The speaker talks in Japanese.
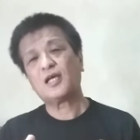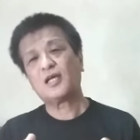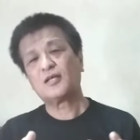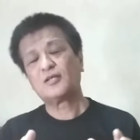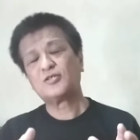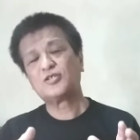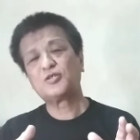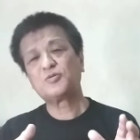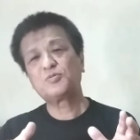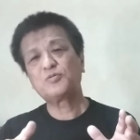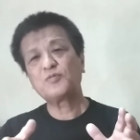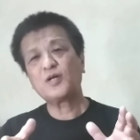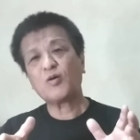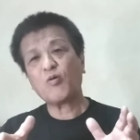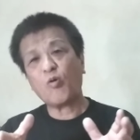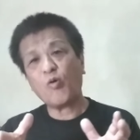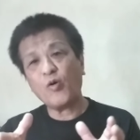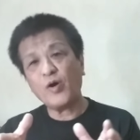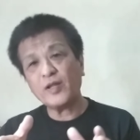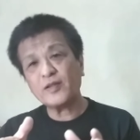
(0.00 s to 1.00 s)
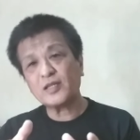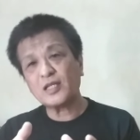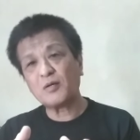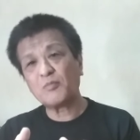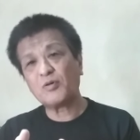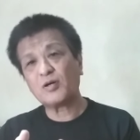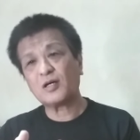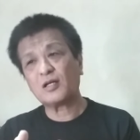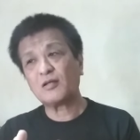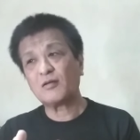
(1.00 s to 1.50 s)
て、自分はこうやった
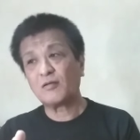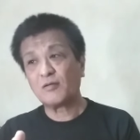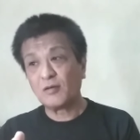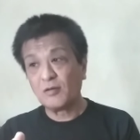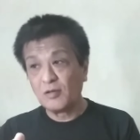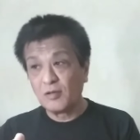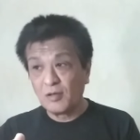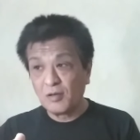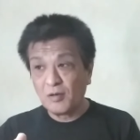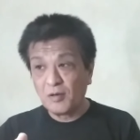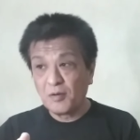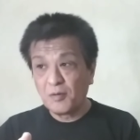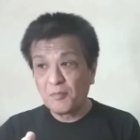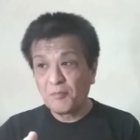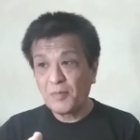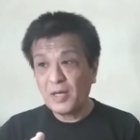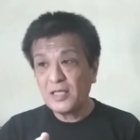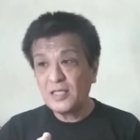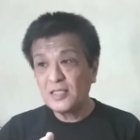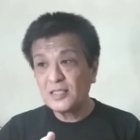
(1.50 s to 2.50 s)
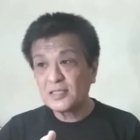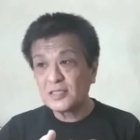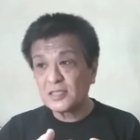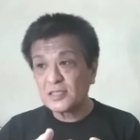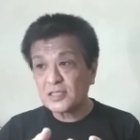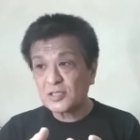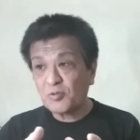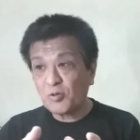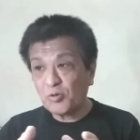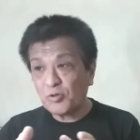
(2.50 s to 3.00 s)
らもわからない。毎
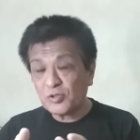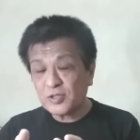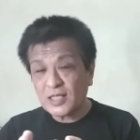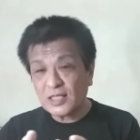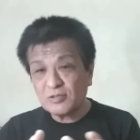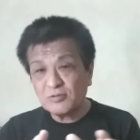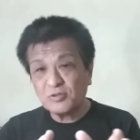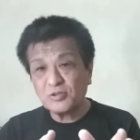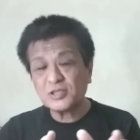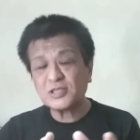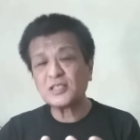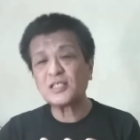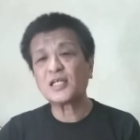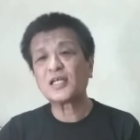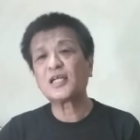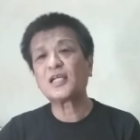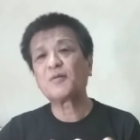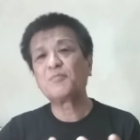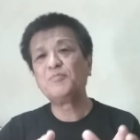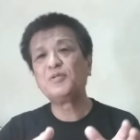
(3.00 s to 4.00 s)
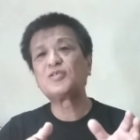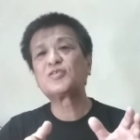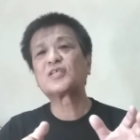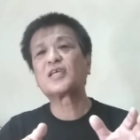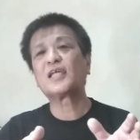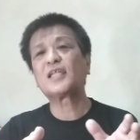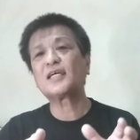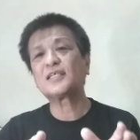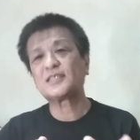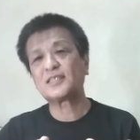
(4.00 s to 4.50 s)
日試行錯誤しながら見
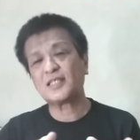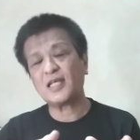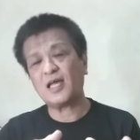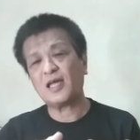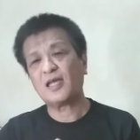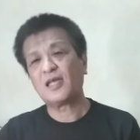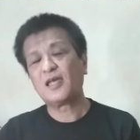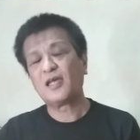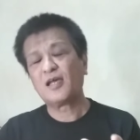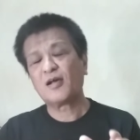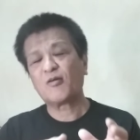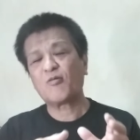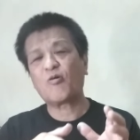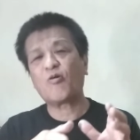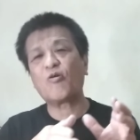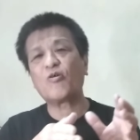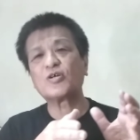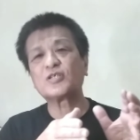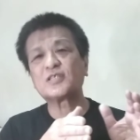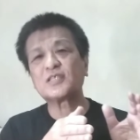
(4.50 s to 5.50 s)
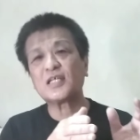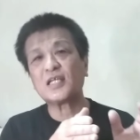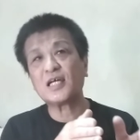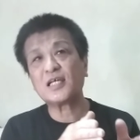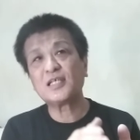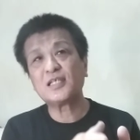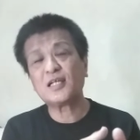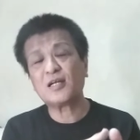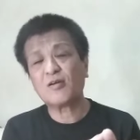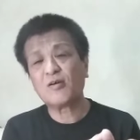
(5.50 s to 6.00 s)
つけ出してこうした
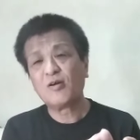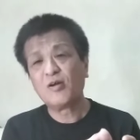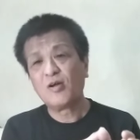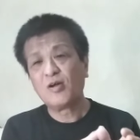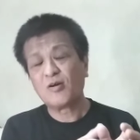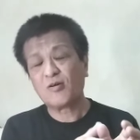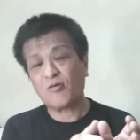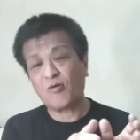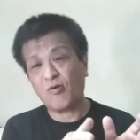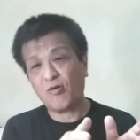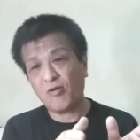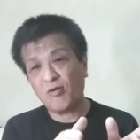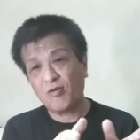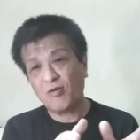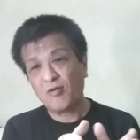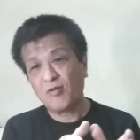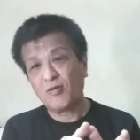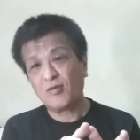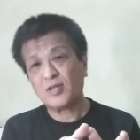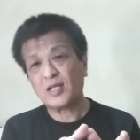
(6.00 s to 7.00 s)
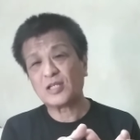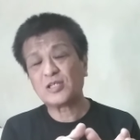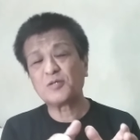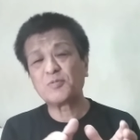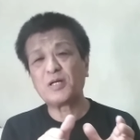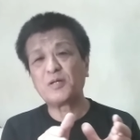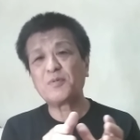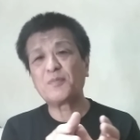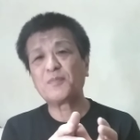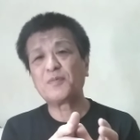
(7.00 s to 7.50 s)
らいいだろうこう例
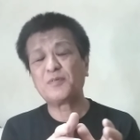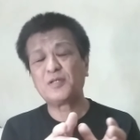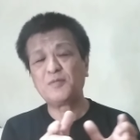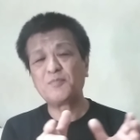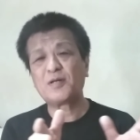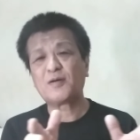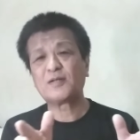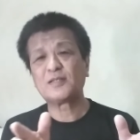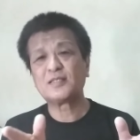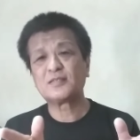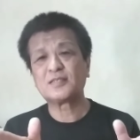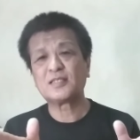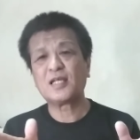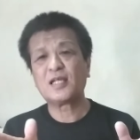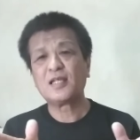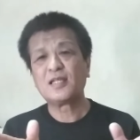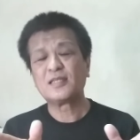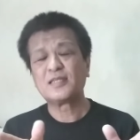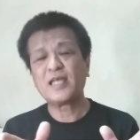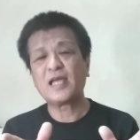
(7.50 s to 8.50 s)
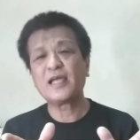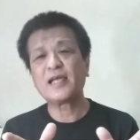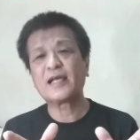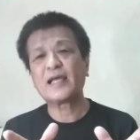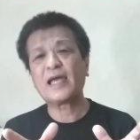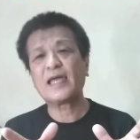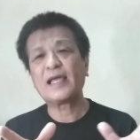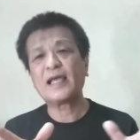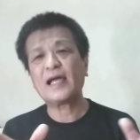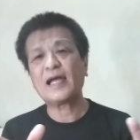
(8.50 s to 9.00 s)
えば今今はですね展
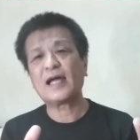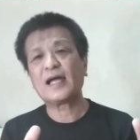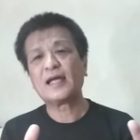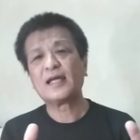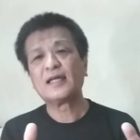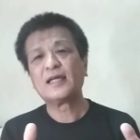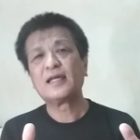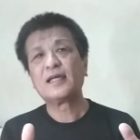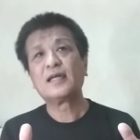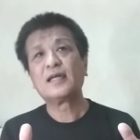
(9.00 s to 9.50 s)
開が